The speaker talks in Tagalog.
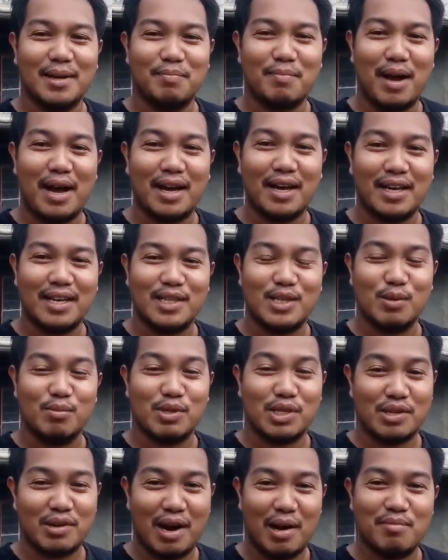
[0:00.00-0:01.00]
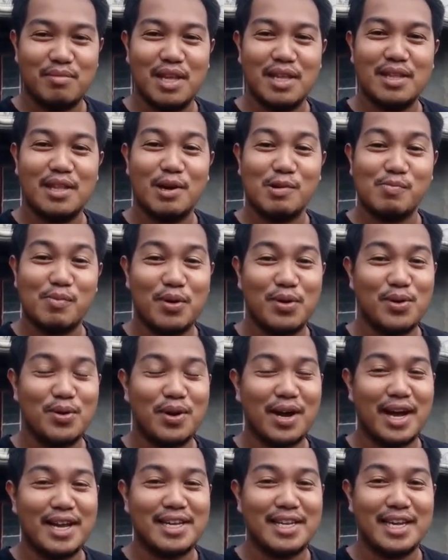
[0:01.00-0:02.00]
paki-subscribe din daw po yung
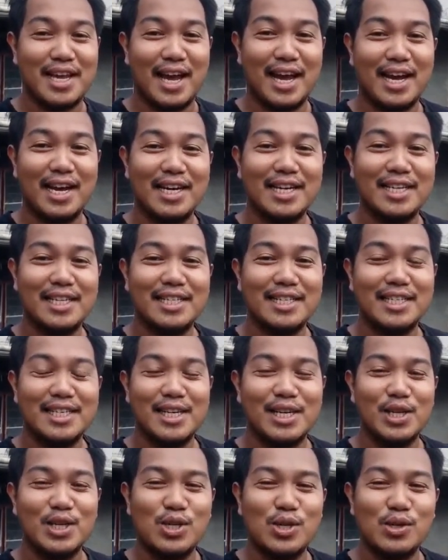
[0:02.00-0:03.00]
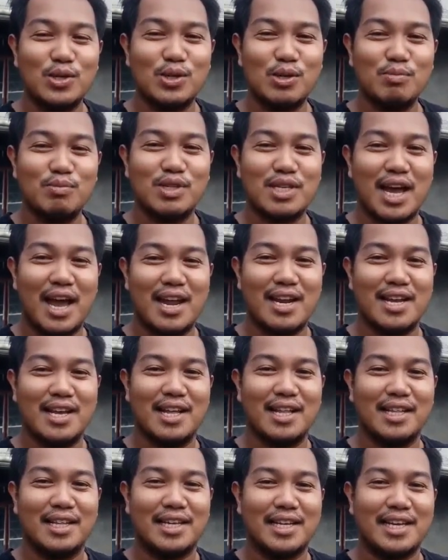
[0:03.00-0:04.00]
kanyang YouTube
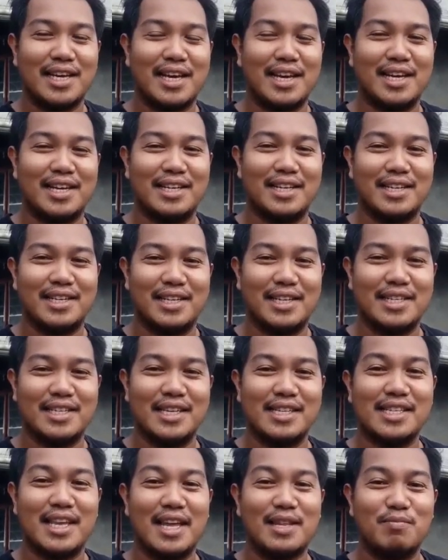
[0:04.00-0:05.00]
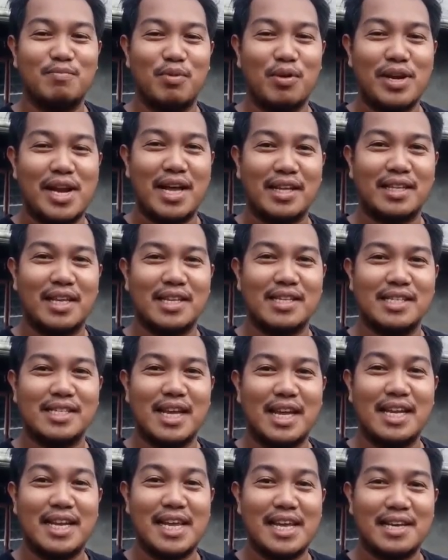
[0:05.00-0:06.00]
channel. Ayan, isa-send po natin sa
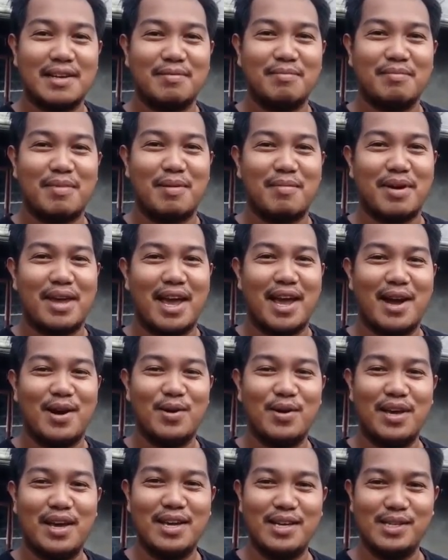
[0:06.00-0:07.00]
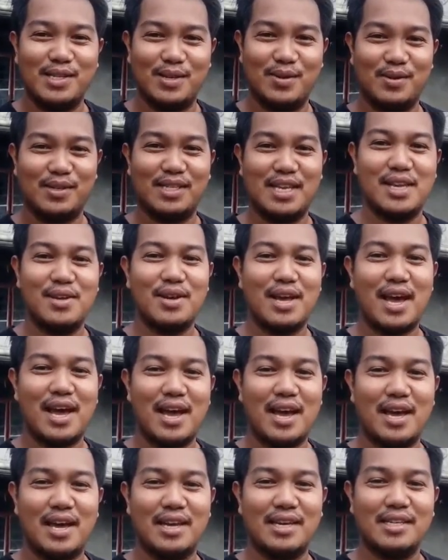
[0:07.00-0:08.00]
link mamaya. Okay, so see you
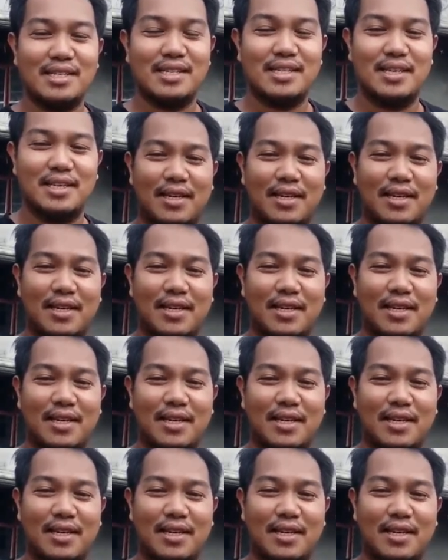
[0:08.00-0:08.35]
guys!